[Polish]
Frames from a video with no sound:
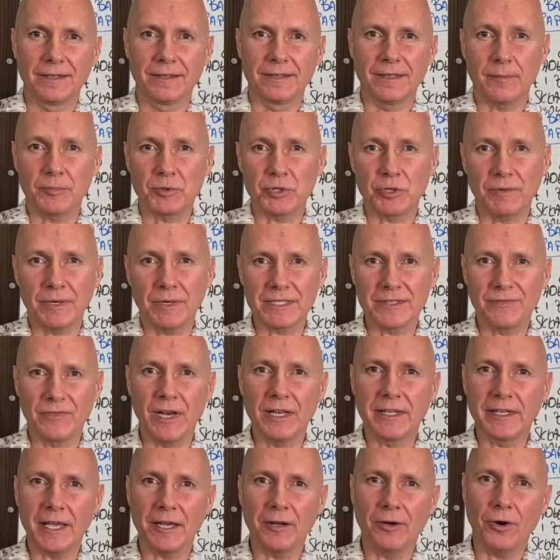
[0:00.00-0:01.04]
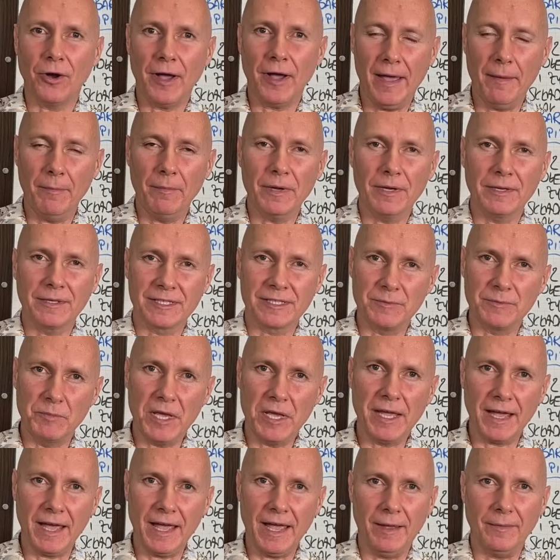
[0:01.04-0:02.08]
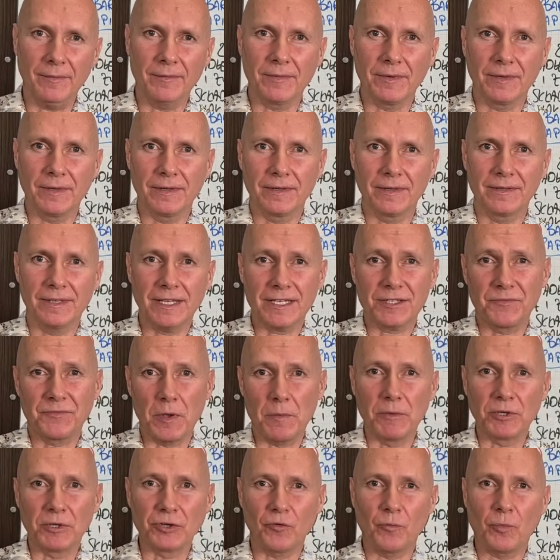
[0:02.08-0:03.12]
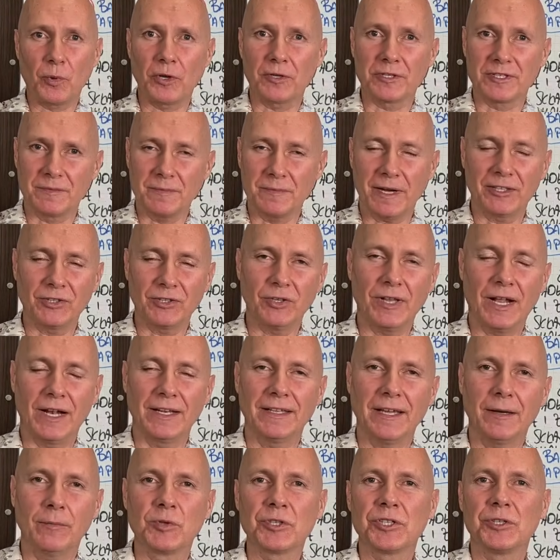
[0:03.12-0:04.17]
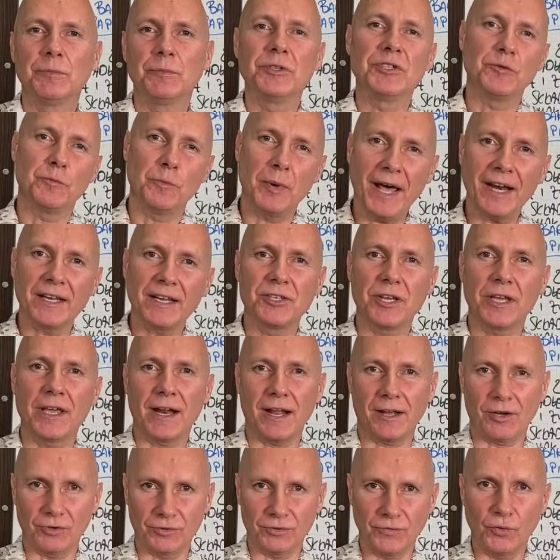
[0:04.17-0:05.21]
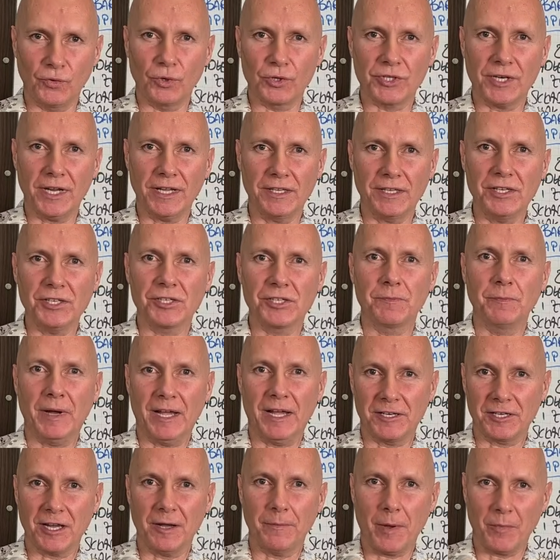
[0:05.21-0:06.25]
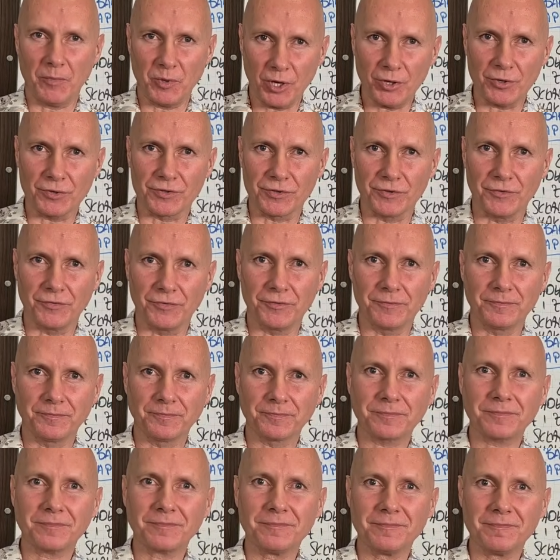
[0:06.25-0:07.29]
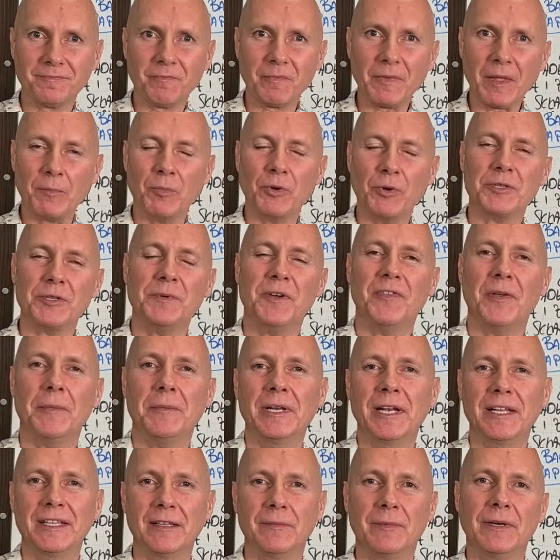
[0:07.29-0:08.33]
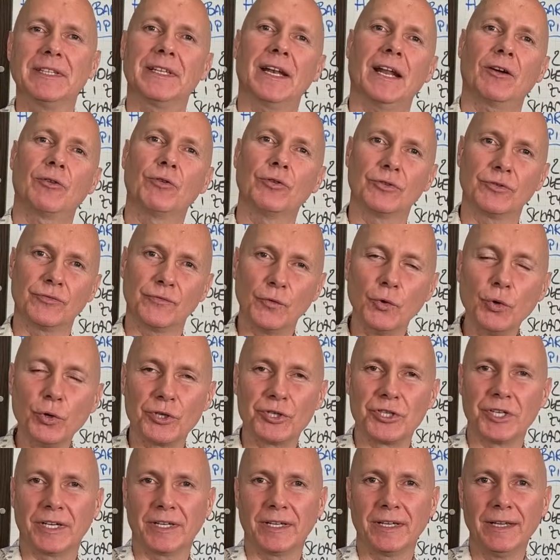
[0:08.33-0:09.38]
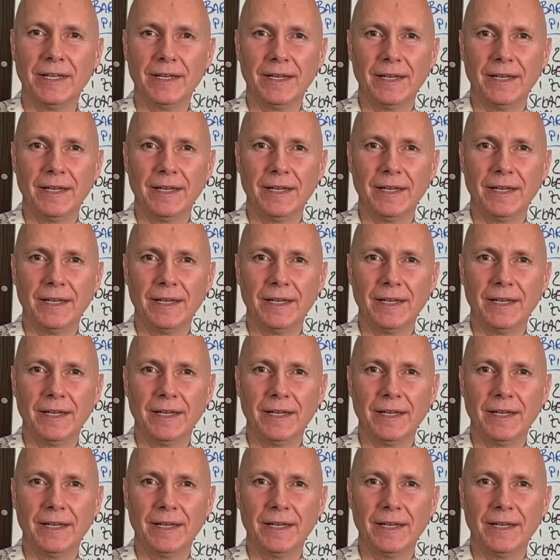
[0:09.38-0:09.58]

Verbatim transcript: na przykład z wielkiego M, z Big M, nazwijmy to wprost, z McDonalda, może być bardziej rakotwórcza niż paczka papierosów. Porozmawiamy na temat rakotwórczych